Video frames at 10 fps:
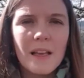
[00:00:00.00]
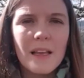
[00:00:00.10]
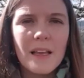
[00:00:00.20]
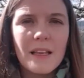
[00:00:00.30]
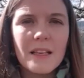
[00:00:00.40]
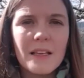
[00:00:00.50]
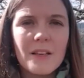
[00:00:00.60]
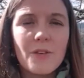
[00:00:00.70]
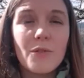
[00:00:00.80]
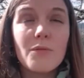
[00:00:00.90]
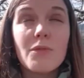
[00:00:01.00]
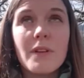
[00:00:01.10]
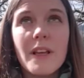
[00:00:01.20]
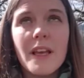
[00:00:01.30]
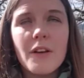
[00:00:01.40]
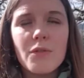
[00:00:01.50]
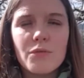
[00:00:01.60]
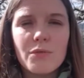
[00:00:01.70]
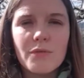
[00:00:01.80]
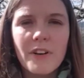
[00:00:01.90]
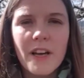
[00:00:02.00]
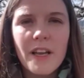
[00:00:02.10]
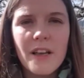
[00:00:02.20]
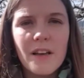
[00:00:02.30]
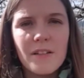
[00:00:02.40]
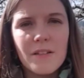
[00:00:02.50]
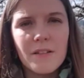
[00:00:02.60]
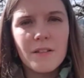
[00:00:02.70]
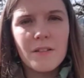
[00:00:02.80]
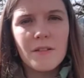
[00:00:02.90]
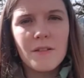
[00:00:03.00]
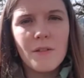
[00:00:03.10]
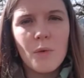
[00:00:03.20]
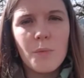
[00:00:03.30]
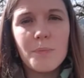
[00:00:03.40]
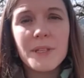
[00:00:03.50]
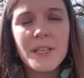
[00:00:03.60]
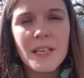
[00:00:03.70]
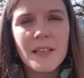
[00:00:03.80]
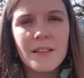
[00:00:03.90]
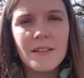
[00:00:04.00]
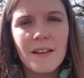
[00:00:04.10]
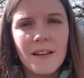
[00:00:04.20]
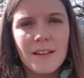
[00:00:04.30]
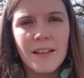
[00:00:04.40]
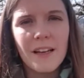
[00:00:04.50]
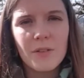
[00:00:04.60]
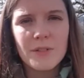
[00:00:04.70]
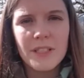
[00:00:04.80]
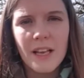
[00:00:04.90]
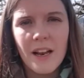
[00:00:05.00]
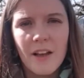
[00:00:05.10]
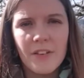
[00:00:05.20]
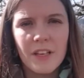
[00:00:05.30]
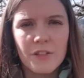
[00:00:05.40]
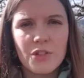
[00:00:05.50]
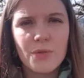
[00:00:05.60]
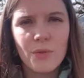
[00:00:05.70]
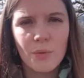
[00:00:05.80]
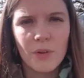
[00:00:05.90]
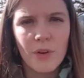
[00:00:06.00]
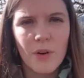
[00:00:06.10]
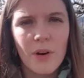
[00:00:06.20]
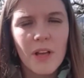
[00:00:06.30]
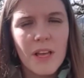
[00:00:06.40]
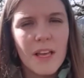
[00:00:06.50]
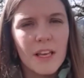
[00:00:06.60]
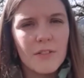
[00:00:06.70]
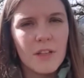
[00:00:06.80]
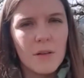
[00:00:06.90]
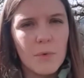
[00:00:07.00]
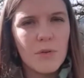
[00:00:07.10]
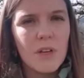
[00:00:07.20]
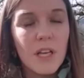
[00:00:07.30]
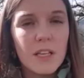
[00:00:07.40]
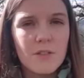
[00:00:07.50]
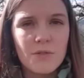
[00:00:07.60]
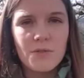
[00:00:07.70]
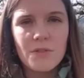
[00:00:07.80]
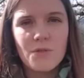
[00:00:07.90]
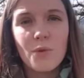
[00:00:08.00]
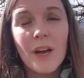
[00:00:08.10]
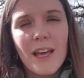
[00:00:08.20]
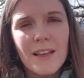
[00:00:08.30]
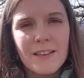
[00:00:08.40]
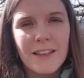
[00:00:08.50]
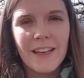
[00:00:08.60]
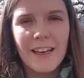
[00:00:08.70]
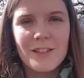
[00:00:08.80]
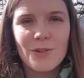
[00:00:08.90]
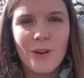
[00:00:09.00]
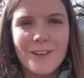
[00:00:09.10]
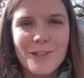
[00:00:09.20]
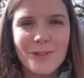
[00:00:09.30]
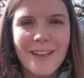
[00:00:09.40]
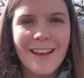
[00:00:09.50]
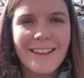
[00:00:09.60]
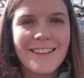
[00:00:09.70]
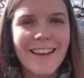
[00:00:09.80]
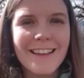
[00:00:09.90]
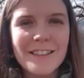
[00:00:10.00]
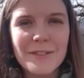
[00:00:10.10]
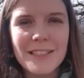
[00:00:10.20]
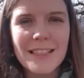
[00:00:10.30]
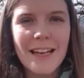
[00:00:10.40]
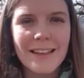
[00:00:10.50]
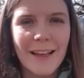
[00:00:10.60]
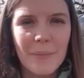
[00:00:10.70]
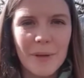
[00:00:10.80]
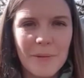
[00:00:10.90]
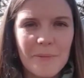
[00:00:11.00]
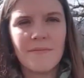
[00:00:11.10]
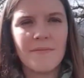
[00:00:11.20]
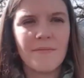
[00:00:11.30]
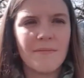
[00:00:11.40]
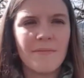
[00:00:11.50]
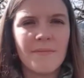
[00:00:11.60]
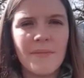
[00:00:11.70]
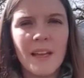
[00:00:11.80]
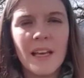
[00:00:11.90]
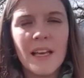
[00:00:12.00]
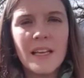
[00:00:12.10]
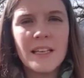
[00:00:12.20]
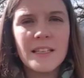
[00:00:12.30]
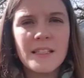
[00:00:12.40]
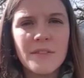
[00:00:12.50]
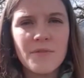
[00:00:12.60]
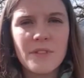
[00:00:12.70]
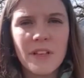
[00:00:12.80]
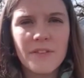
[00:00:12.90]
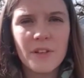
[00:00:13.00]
et qui, et que l'on trouverait euh, au pied d'un arc-en-ciel avec un chaudron d'or. Évidemment, ce seraient des créatures légendaires très difficiles à attraper. Si vous en avez